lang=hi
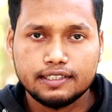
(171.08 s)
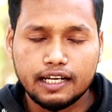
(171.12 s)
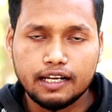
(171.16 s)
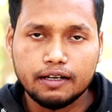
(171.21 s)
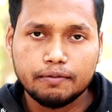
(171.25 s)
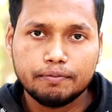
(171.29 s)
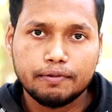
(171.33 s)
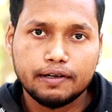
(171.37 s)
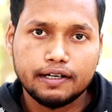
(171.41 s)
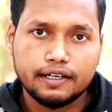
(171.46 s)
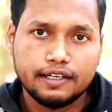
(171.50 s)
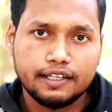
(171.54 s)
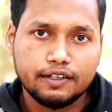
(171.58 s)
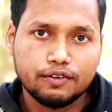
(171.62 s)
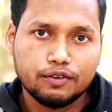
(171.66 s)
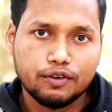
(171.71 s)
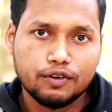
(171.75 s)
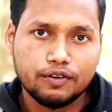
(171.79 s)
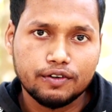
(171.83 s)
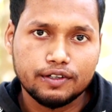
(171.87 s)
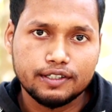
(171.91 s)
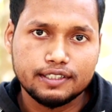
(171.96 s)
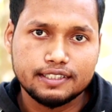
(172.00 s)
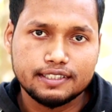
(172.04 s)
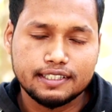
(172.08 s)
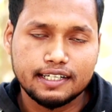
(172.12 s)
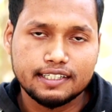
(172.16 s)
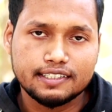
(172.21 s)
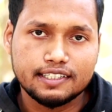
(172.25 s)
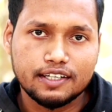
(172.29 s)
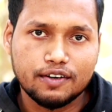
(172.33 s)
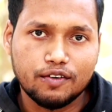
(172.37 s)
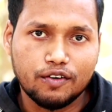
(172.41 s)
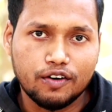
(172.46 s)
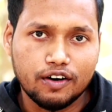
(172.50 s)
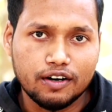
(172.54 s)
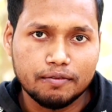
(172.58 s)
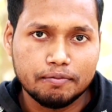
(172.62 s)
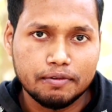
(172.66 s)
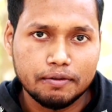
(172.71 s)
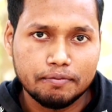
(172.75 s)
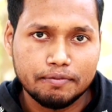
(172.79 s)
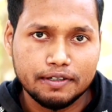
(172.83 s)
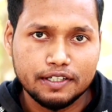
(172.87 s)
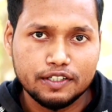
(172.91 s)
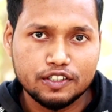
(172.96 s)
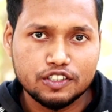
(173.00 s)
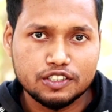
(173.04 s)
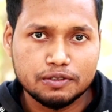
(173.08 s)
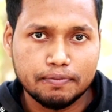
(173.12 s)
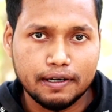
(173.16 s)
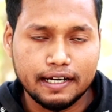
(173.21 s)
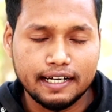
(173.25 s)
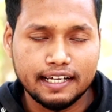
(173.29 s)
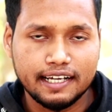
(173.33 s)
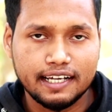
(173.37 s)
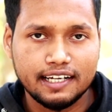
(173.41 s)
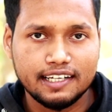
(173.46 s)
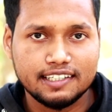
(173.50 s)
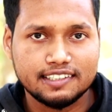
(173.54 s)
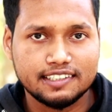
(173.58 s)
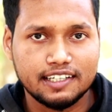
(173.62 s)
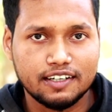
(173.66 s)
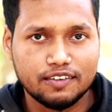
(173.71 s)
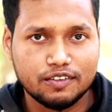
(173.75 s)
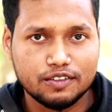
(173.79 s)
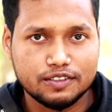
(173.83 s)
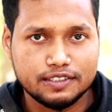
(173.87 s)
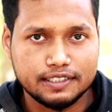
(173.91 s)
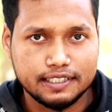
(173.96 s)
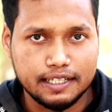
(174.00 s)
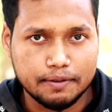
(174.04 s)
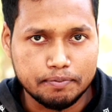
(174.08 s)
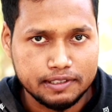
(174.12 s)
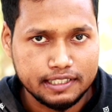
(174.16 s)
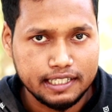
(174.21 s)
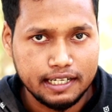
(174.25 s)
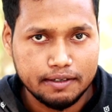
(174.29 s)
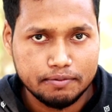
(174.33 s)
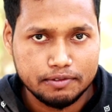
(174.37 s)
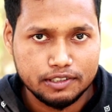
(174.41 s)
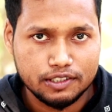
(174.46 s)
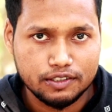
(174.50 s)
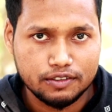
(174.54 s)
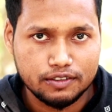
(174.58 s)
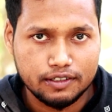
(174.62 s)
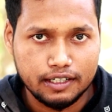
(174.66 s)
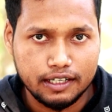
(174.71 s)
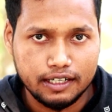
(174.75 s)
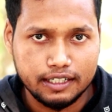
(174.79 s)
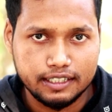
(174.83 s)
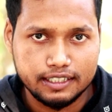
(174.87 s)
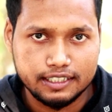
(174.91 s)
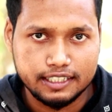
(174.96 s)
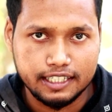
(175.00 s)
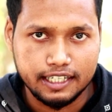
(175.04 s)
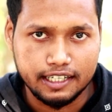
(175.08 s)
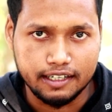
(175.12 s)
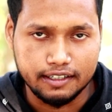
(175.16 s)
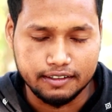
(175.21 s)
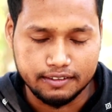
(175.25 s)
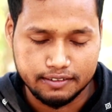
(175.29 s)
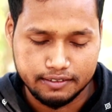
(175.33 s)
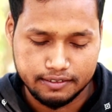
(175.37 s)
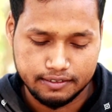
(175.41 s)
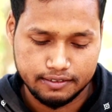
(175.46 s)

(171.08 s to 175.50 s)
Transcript: चैनल पर न्यू हो इस तरीके से और भी वीडियोस पाने के लिए चैनल को सब्सक्राइब जरूर कर लीजिएगा